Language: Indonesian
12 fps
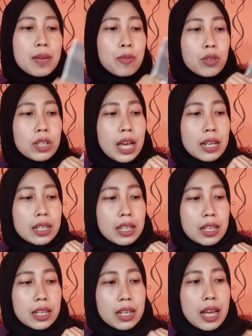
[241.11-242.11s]
Kemudian
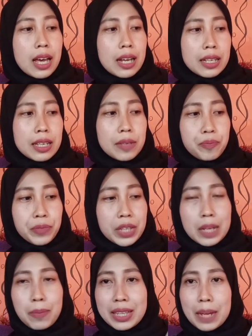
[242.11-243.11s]
ini dari
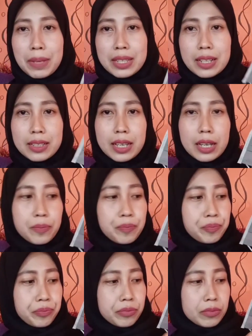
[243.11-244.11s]
lipatan maskernya.
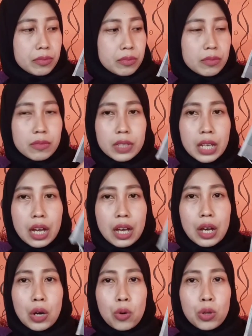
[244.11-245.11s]

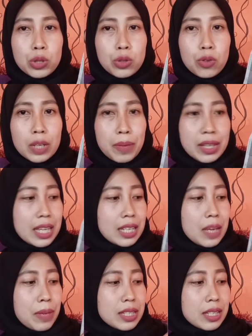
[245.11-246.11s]
Untuk
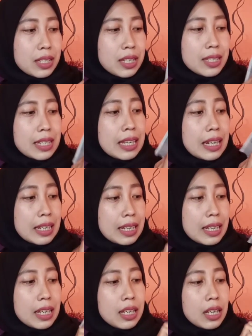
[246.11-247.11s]
lipatannya maskernya
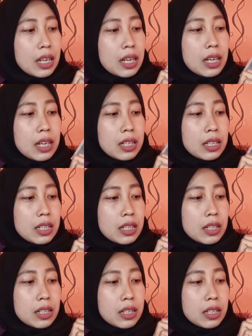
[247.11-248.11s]
sendiri
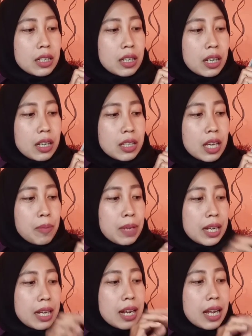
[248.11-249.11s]
eh yang
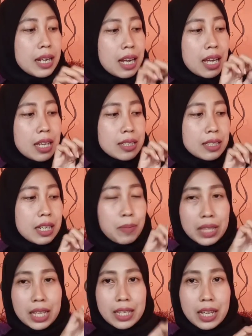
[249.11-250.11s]
benar adalah si
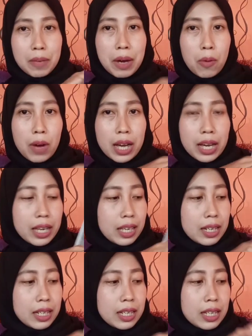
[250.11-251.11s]
lipatannya ke bawah kayak
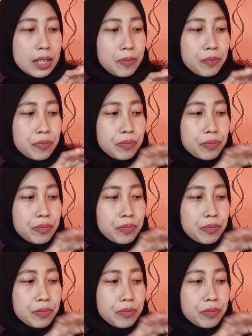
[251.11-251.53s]
gini.